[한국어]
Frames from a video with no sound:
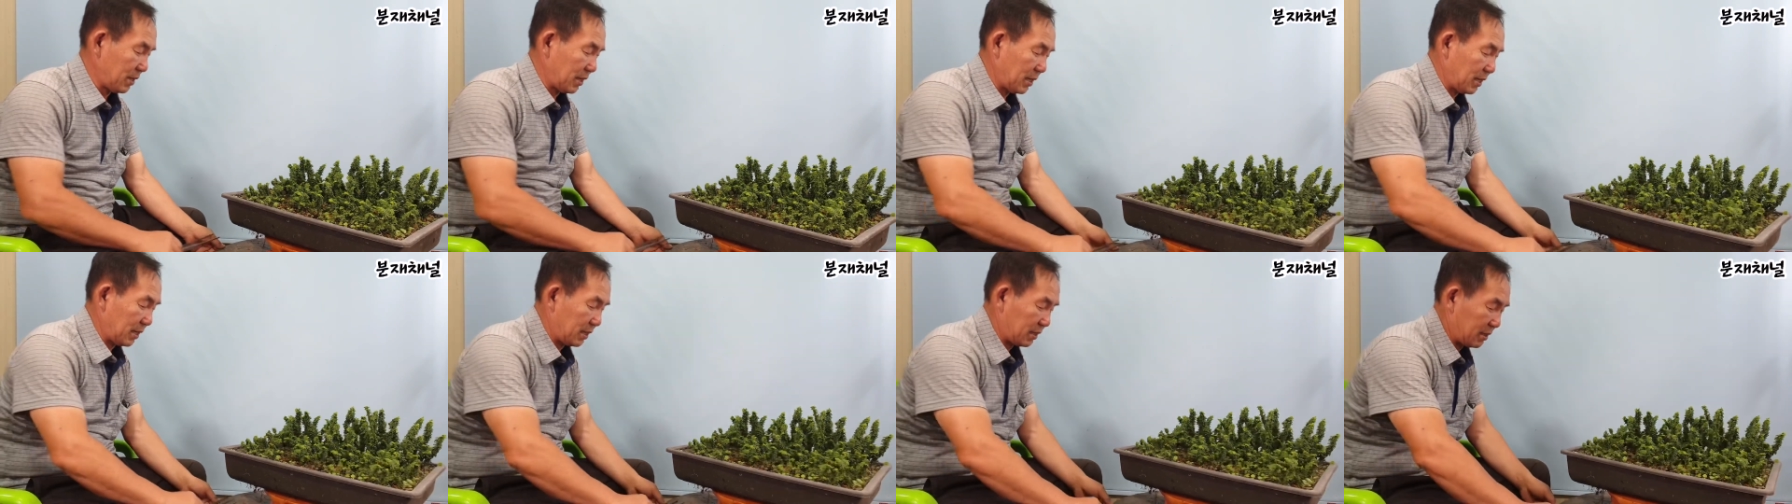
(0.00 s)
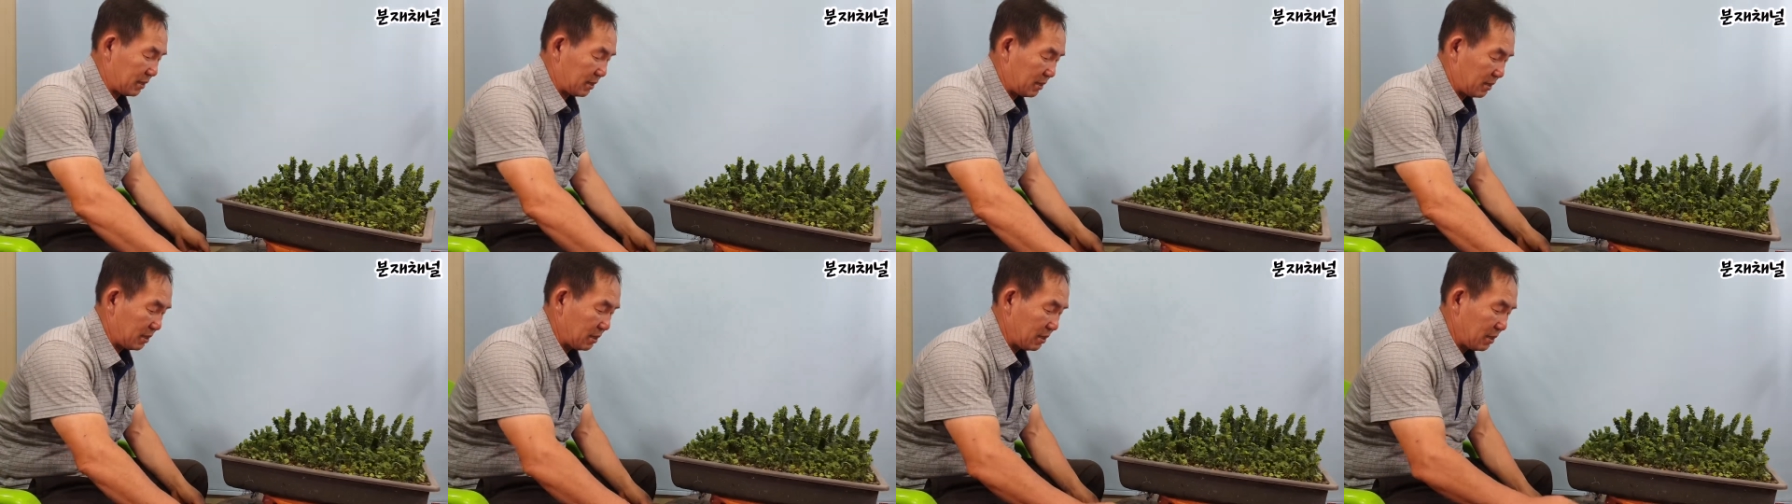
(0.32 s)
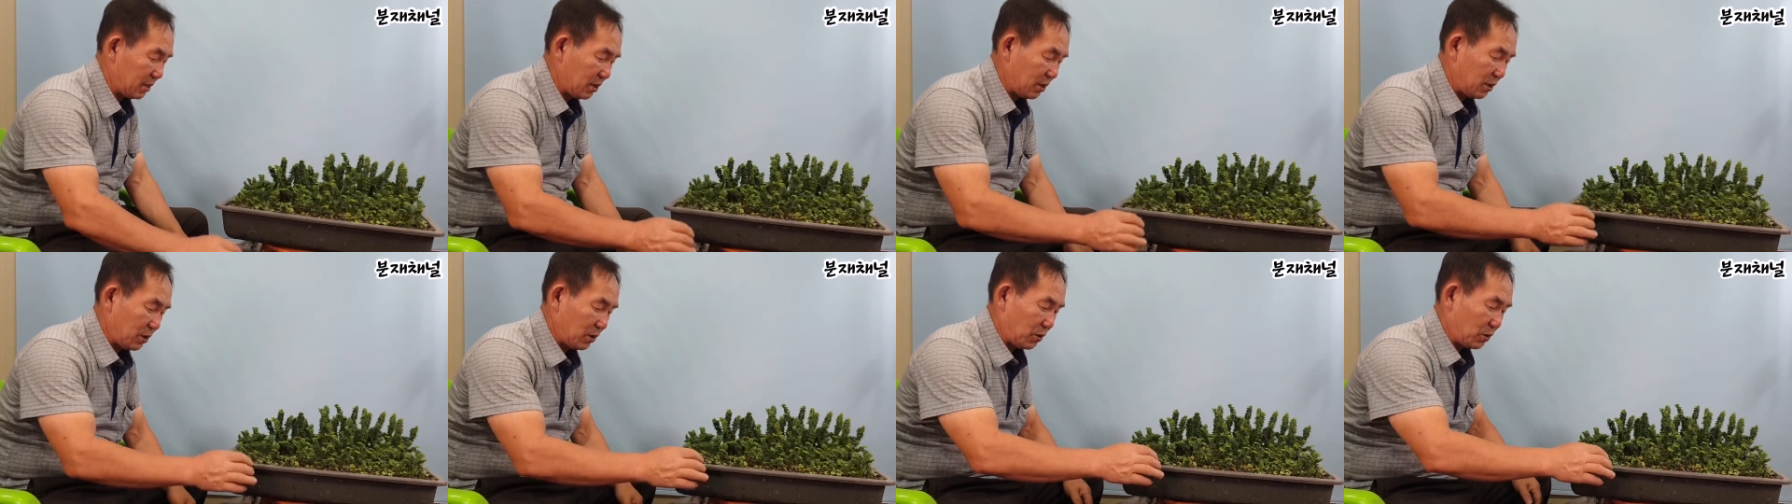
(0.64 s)
해서
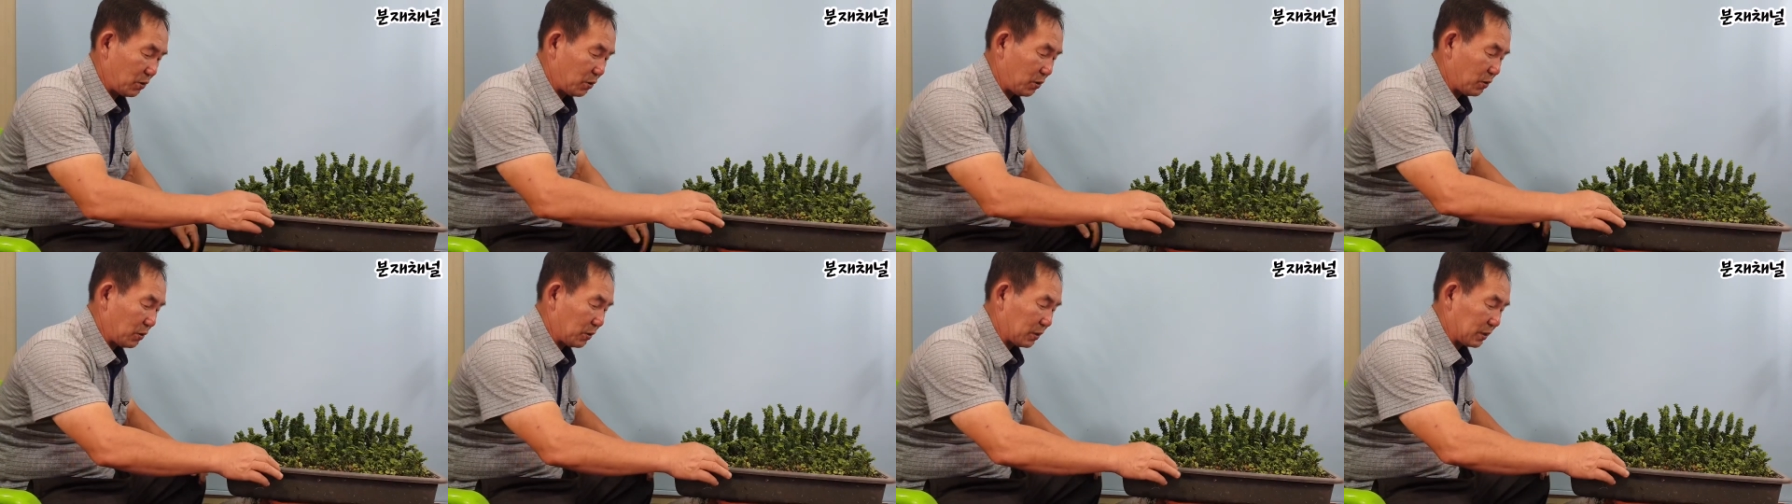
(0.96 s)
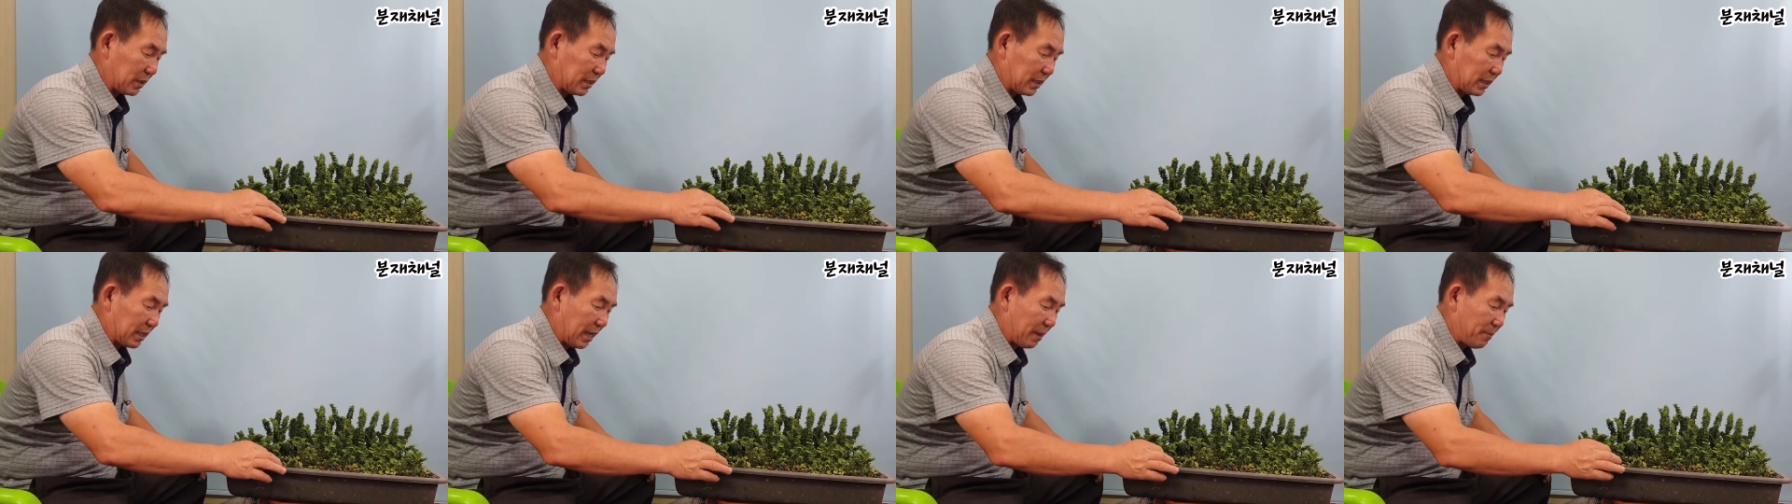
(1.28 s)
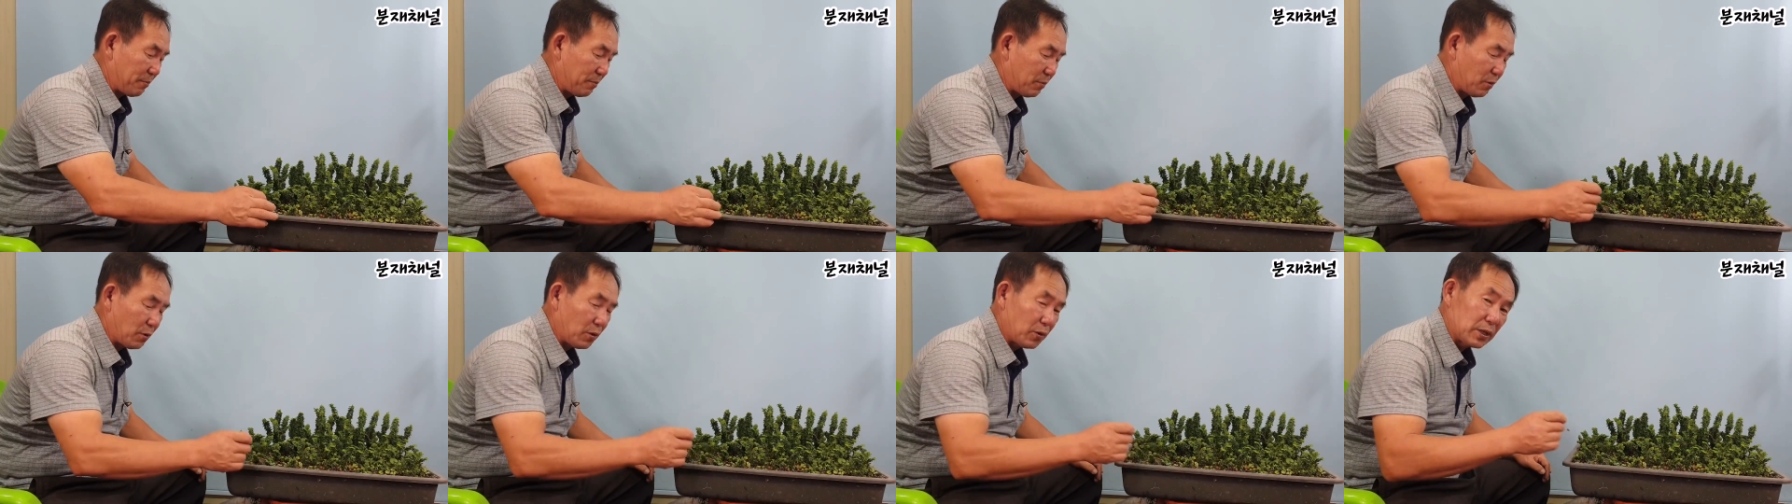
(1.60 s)
요
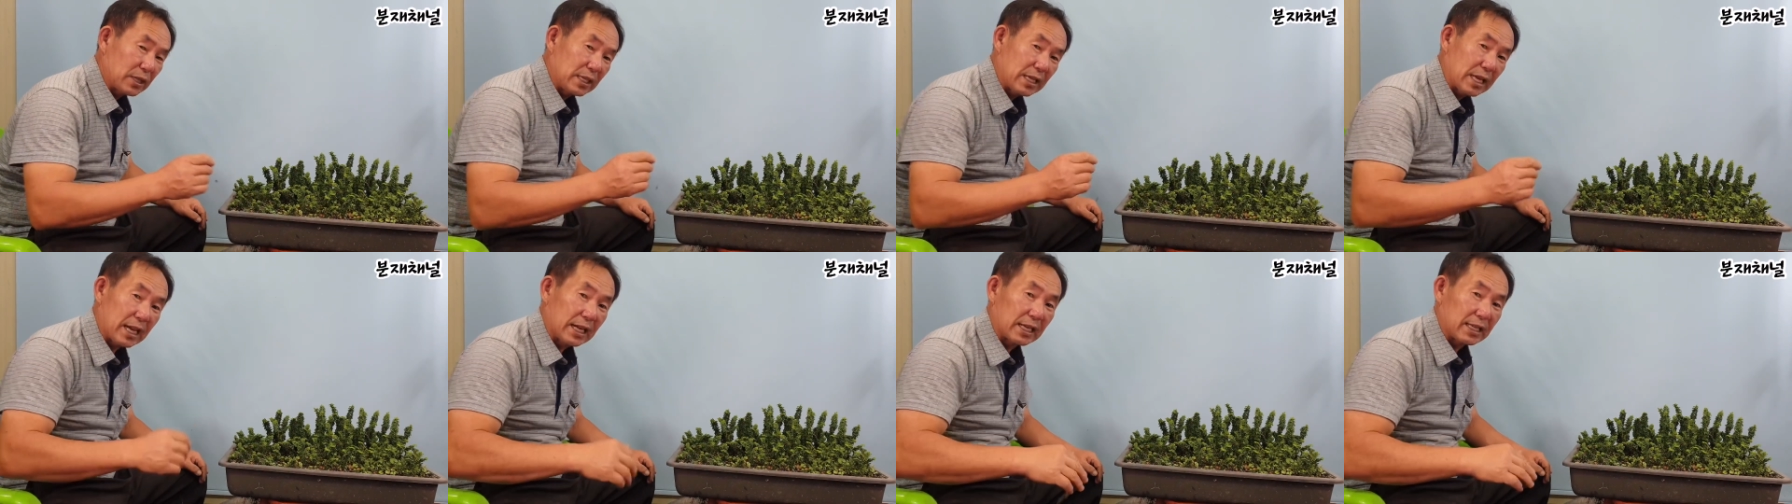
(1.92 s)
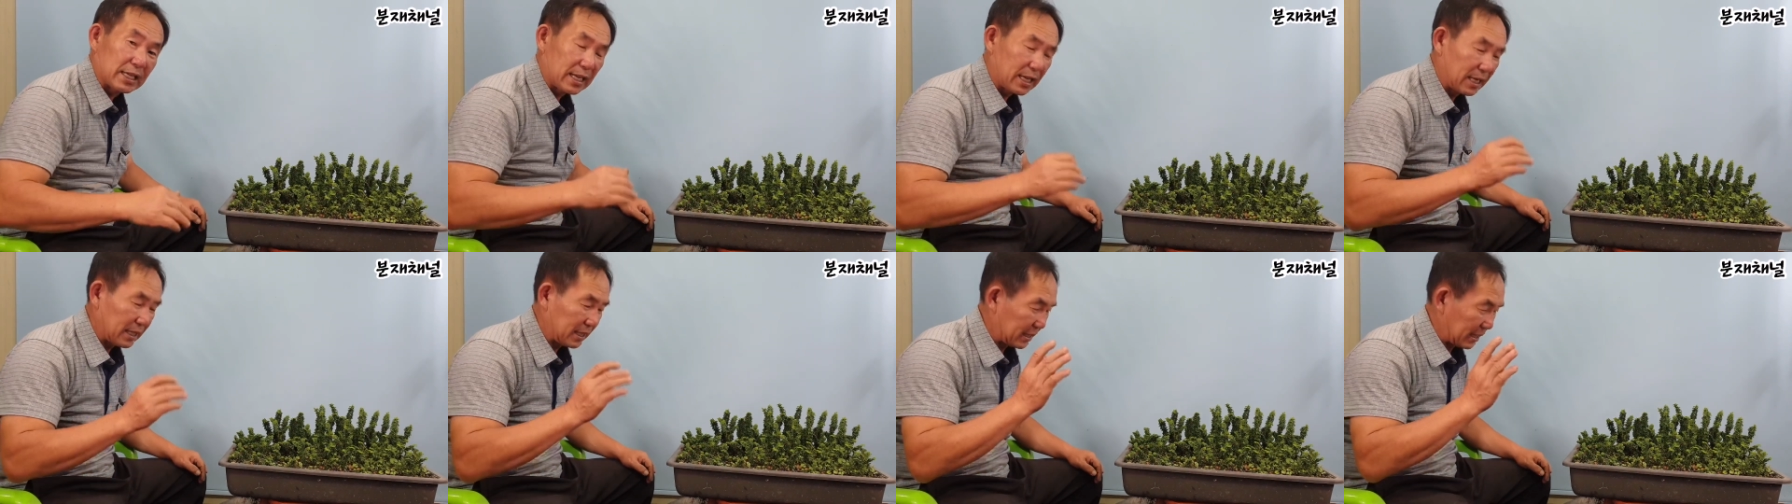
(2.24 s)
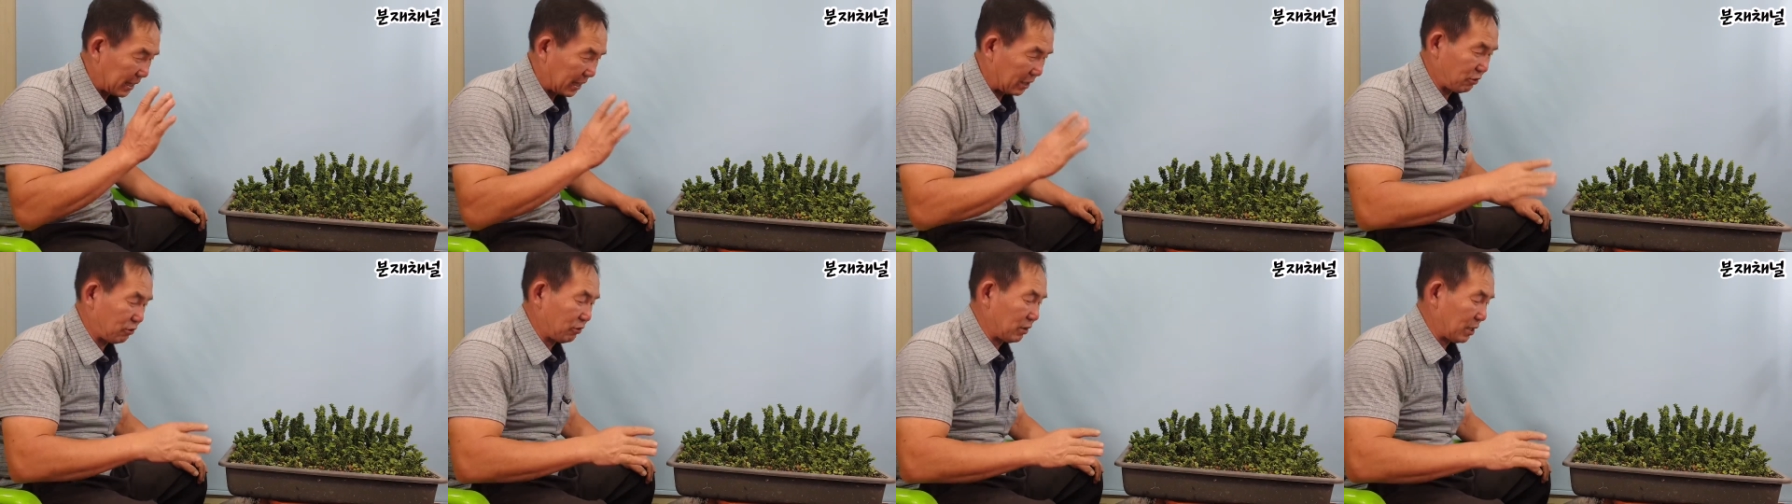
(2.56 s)
삼목 이야기가
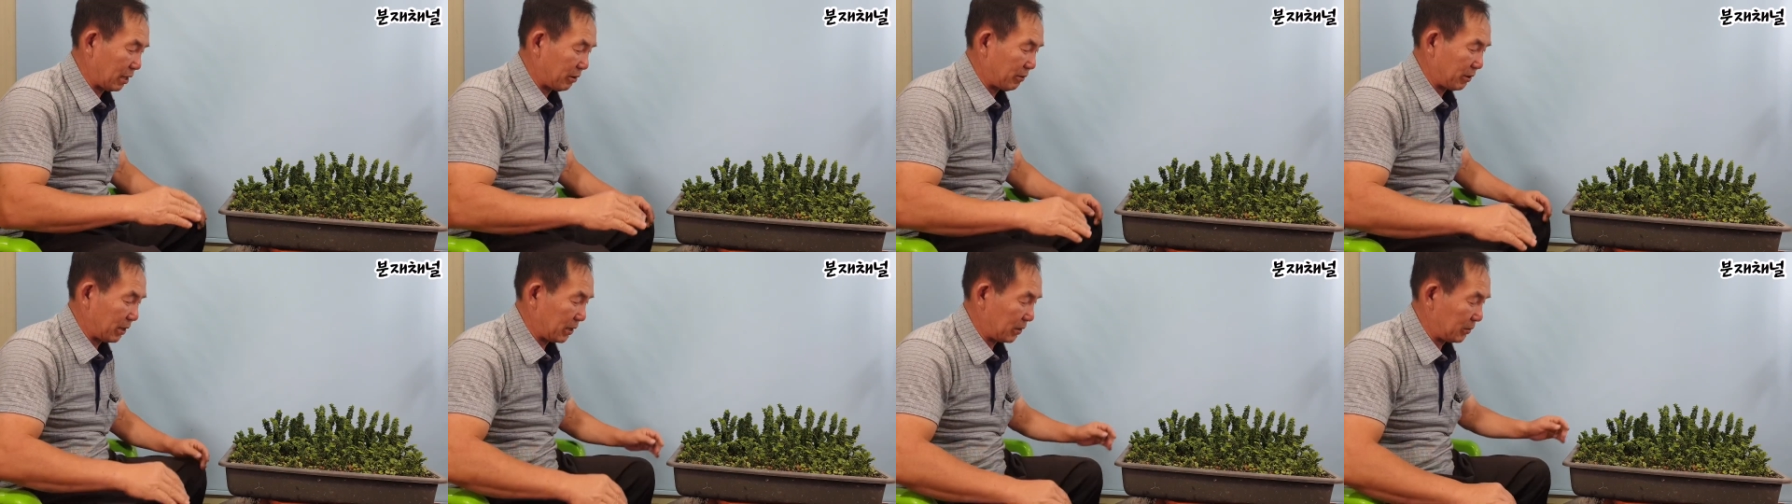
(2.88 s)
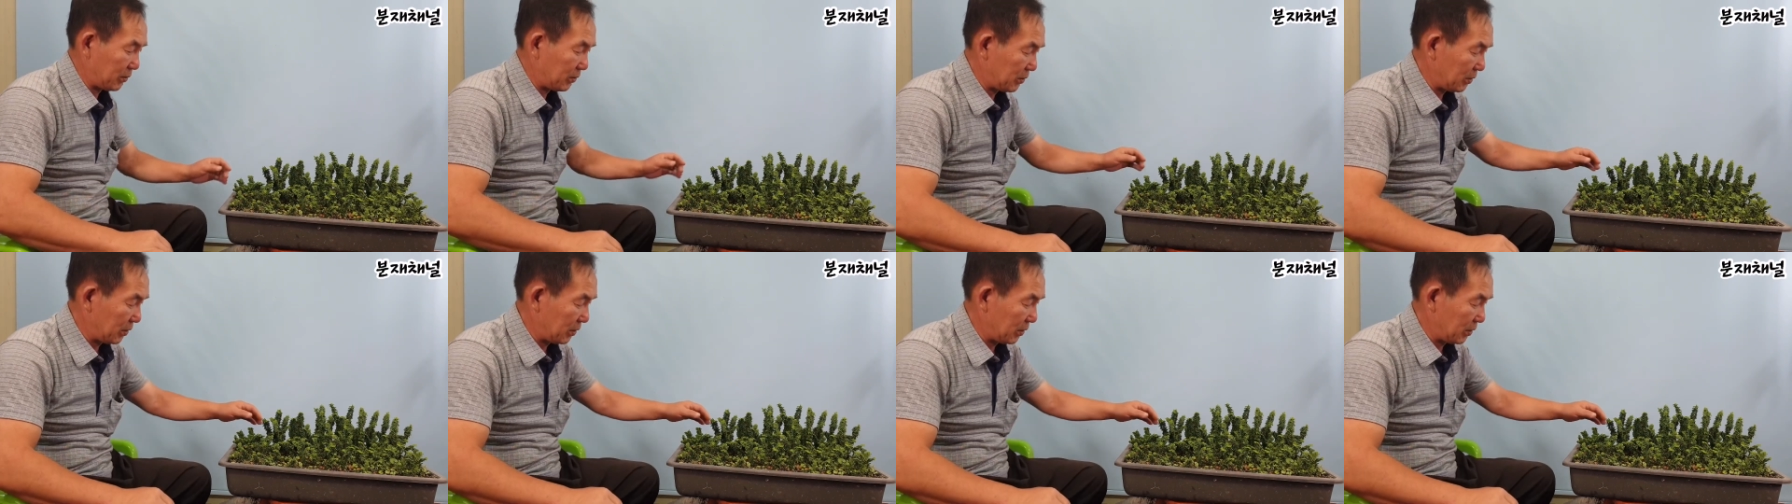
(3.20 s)
자주 나와요.